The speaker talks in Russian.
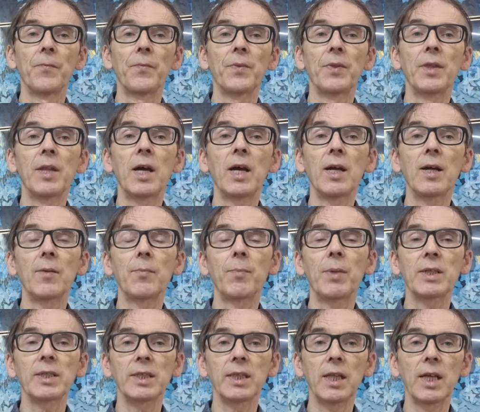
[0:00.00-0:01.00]
на
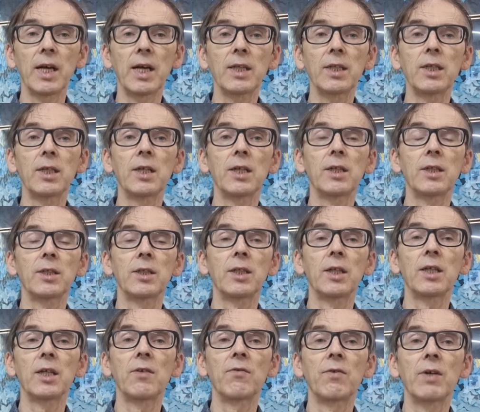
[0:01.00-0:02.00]
посланиях, на
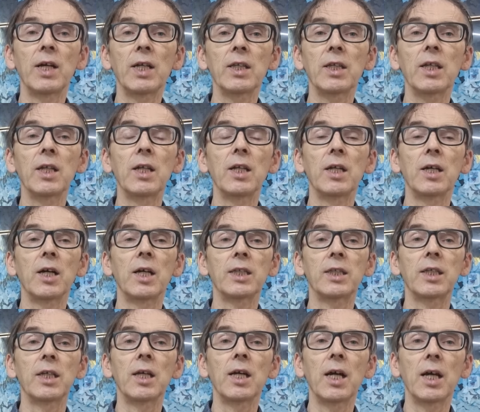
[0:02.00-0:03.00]
Евангелии от
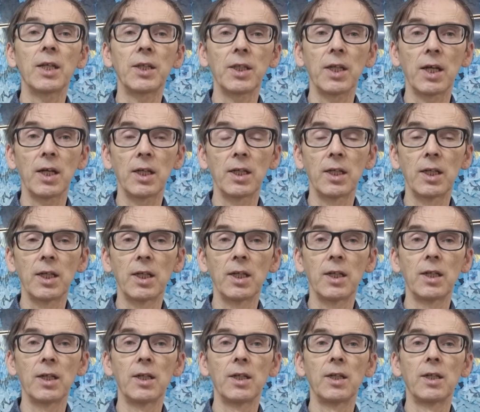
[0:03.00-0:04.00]
Иоанна.
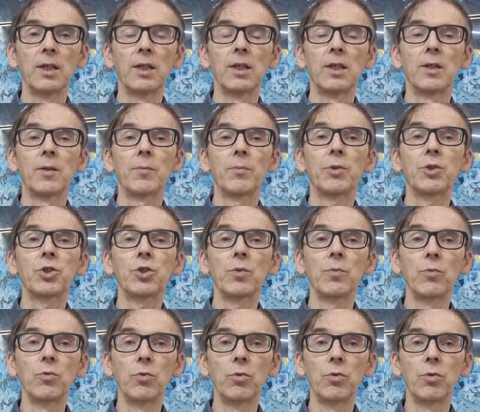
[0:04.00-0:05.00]

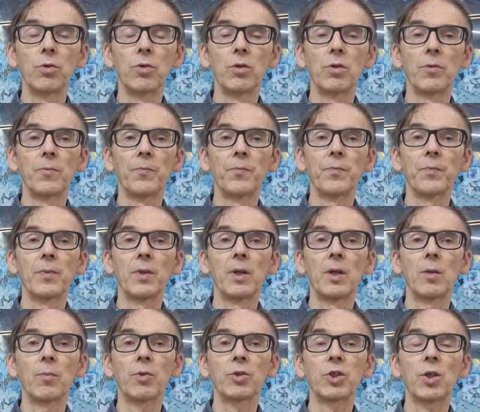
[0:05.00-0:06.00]
Почему?
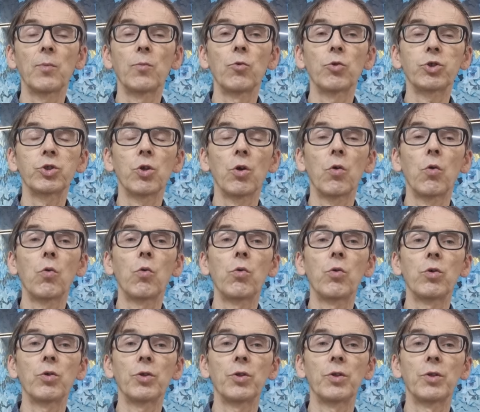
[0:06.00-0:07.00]
Потому что
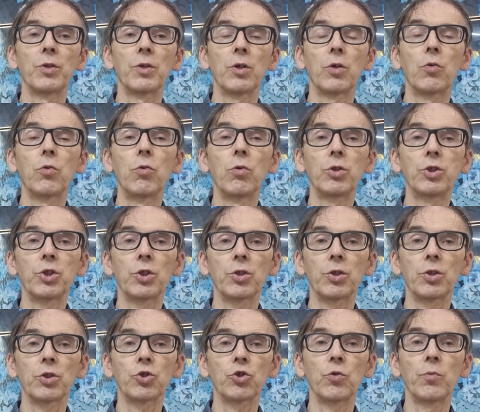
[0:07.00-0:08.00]
Он хочет,
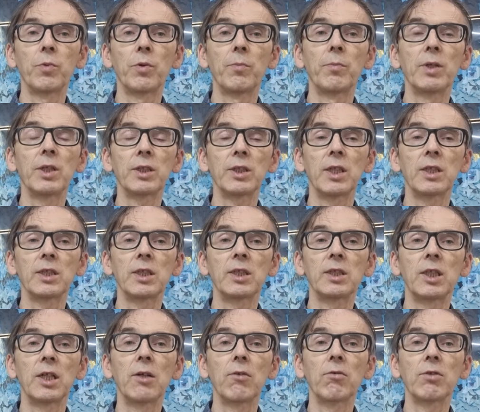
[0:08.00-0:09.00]
чтобы мы
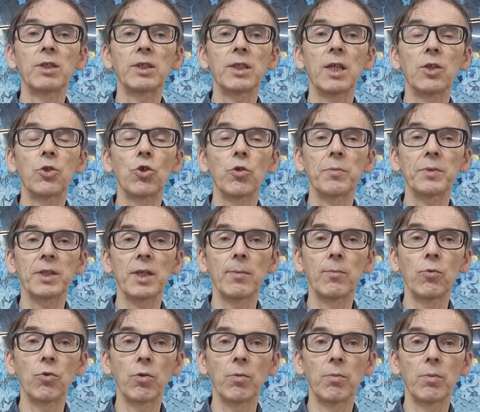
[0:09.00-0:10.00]
сконцентрировались на Нем
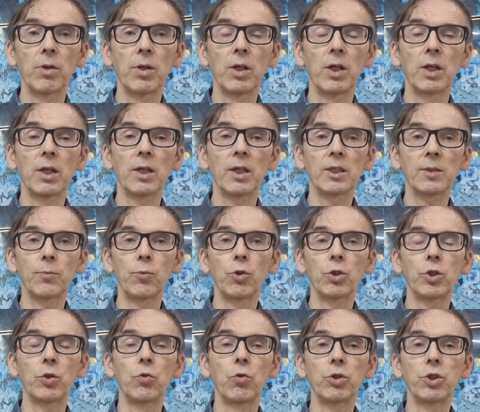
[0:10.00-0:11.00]
самом.
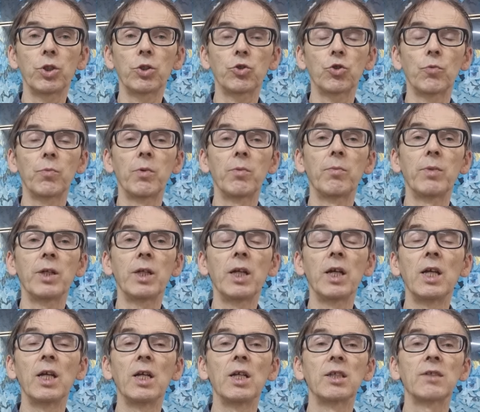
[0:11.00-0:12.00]
Господь хочет, чтобы мы
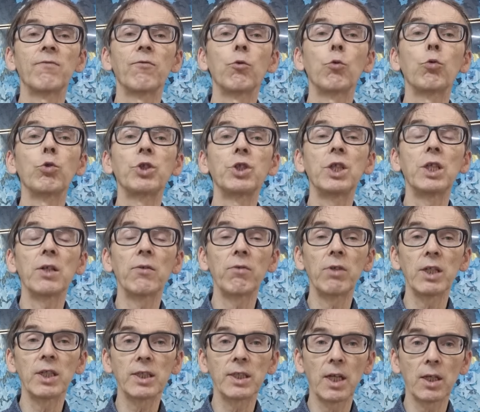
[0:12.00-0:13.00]

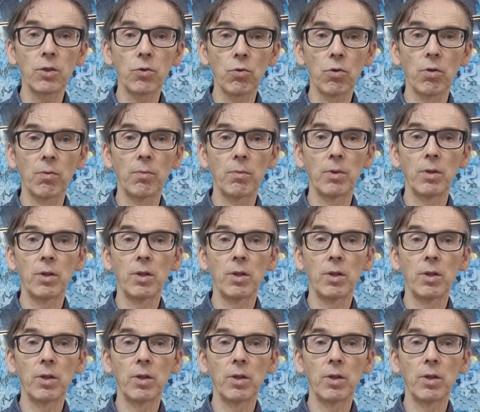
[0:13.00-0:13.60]
сфокусировались на Нем.